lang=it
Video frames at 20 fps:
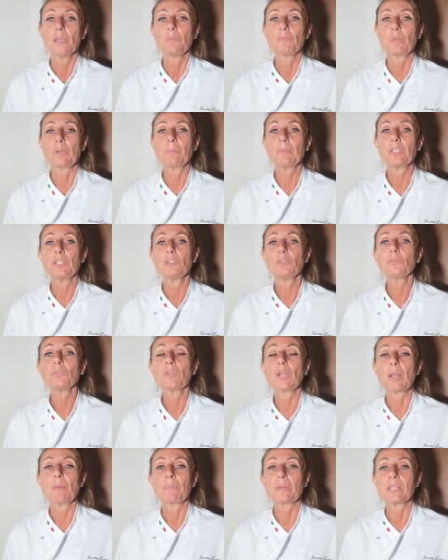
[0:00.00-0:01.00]
Prima di
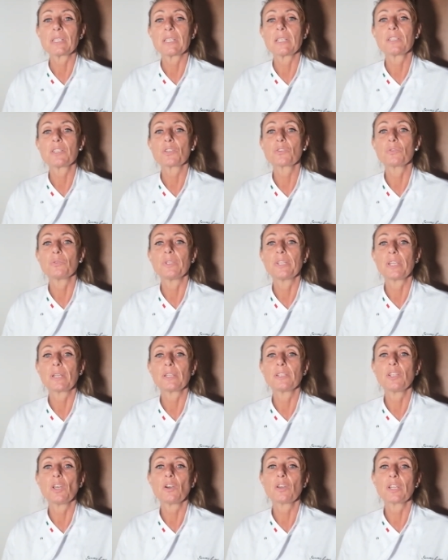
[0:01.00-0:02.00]
tutto la presenza sul
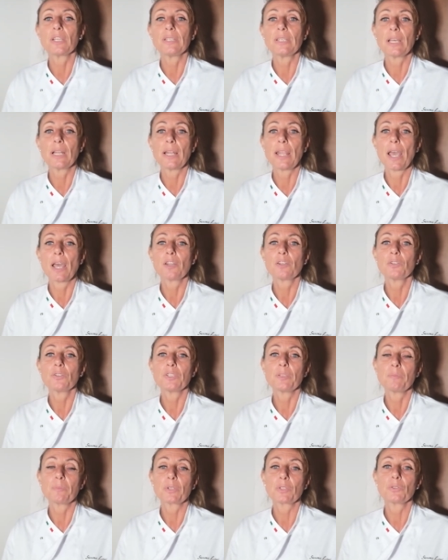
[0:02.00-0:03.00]
territorio italiano
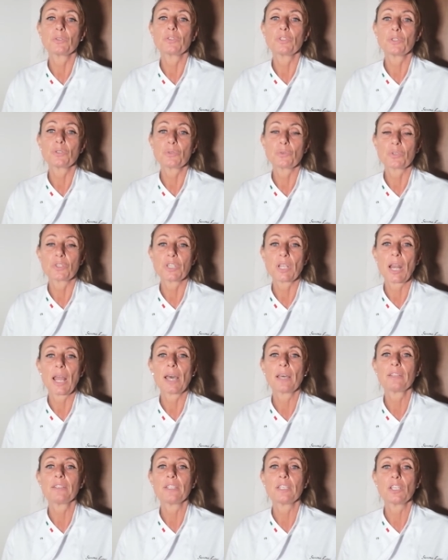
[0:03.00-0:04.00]
di prodotti
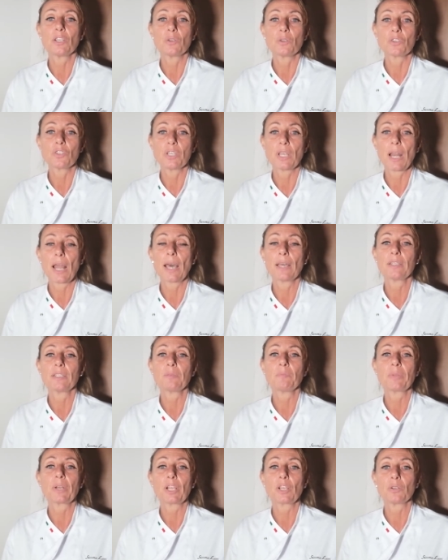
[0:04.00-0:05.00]
surgelati,
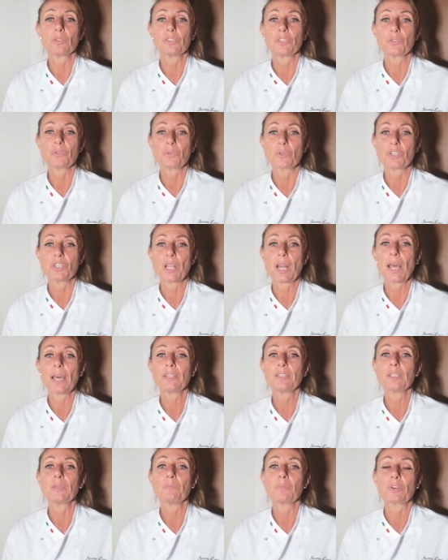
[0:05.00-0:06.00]
congelati, precotti
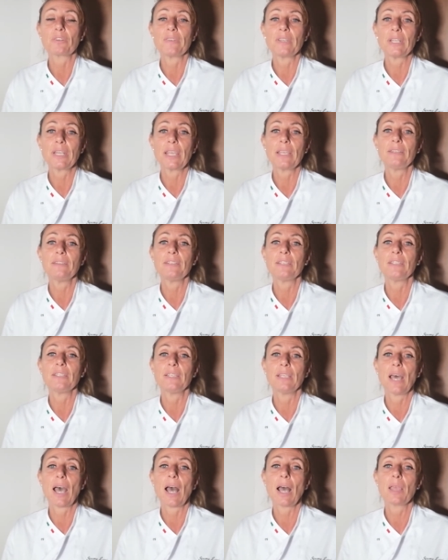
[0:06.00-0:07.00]
surgelati provenienti
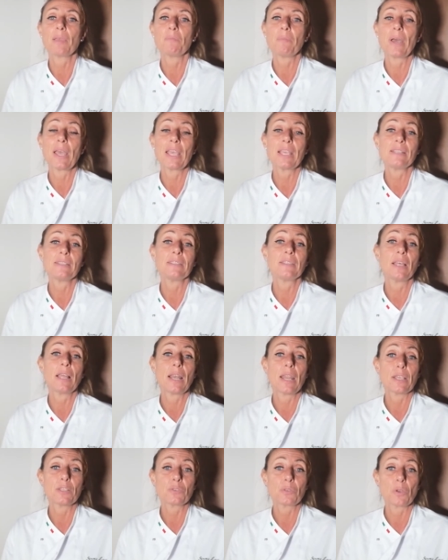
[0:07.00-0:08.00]
dai paesi
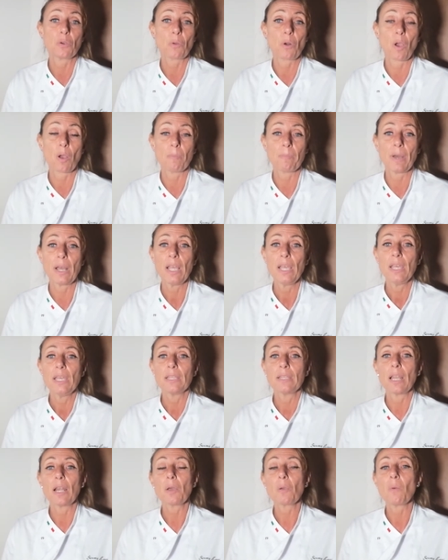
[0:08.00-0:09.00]
dell'est Europa,
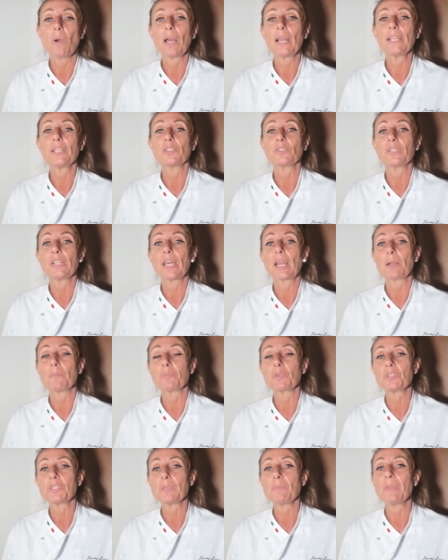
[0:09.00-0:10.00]
nella quale non era
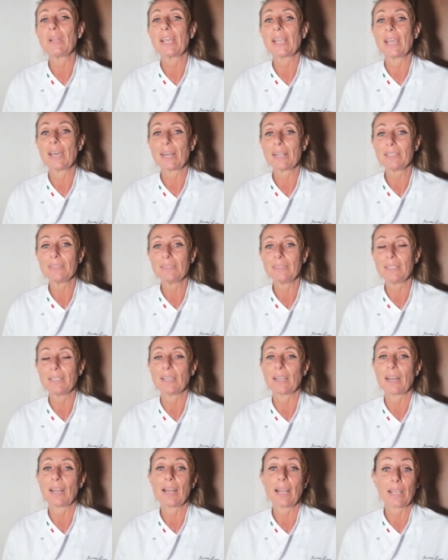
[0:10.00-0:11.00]
possibile
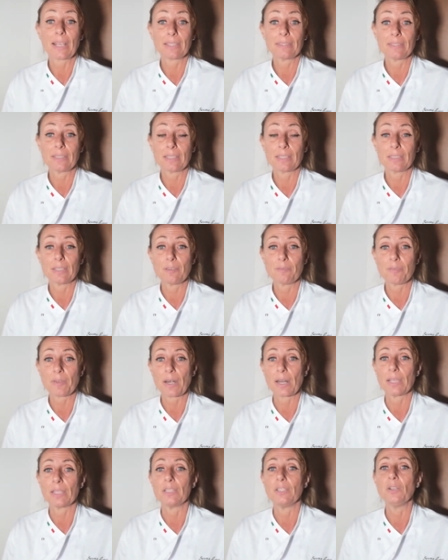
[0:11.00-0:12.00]
garantire la catena del
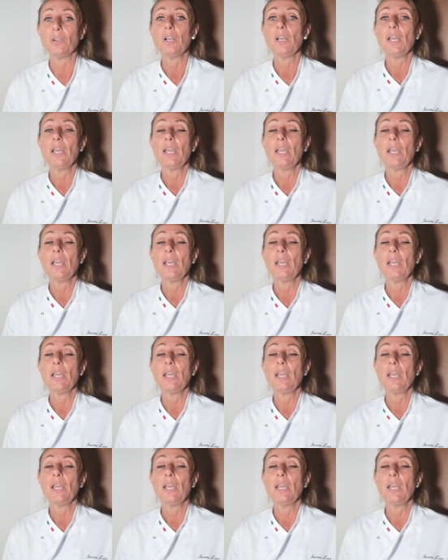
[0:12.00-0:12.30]
freddo,